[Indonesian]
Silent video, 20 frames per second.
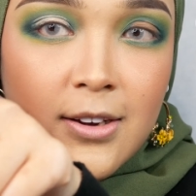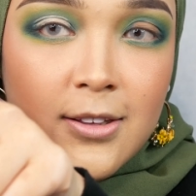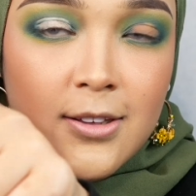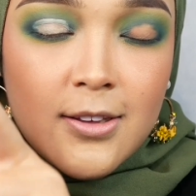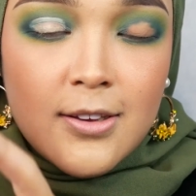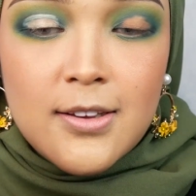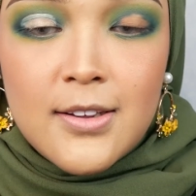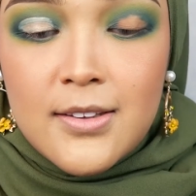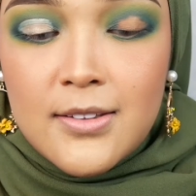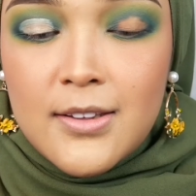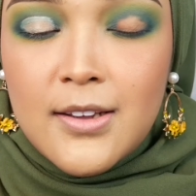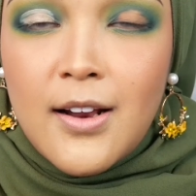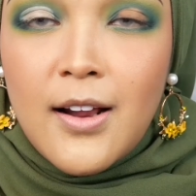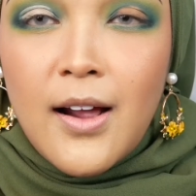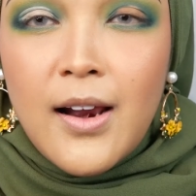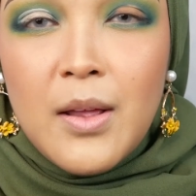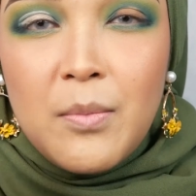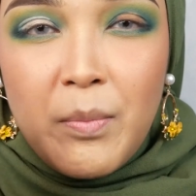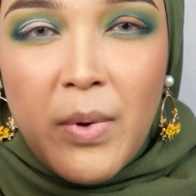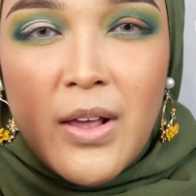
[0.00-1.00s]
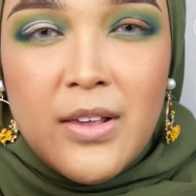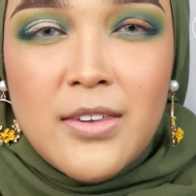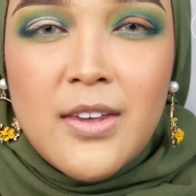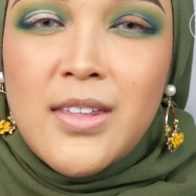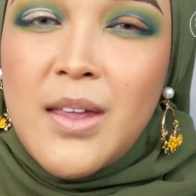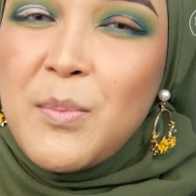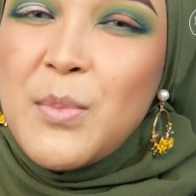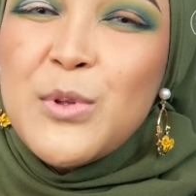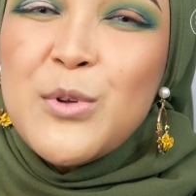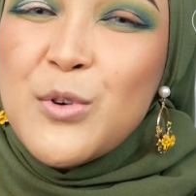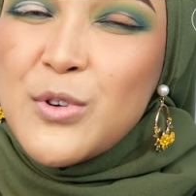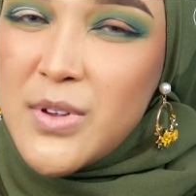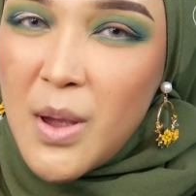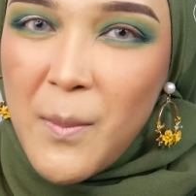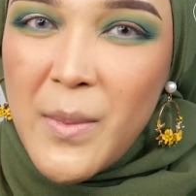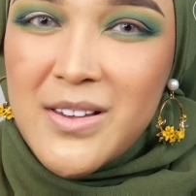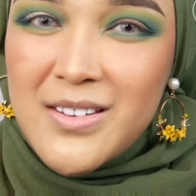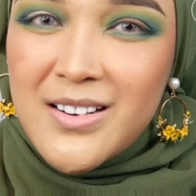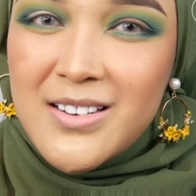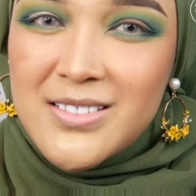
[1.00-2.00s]
di sini tinggal kalian pencet tapi tunggu
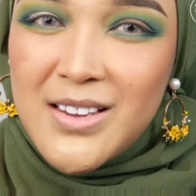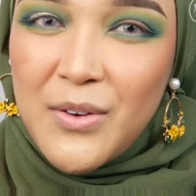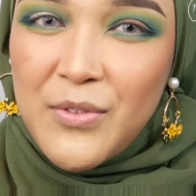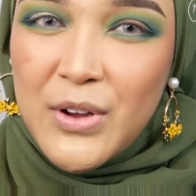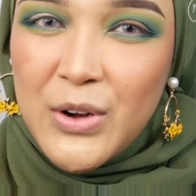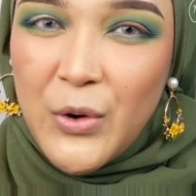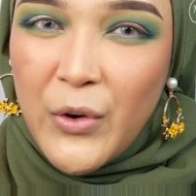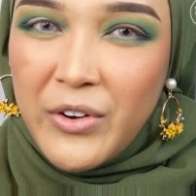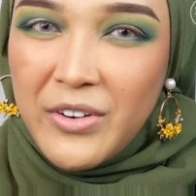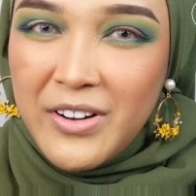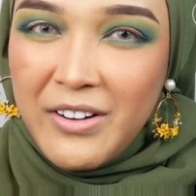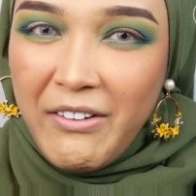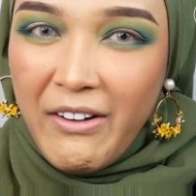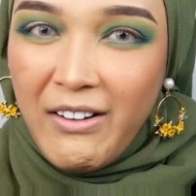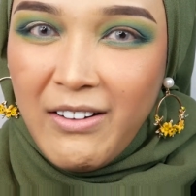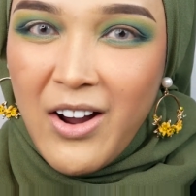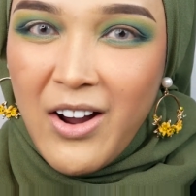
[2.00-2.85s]
sampai selesai video ini ya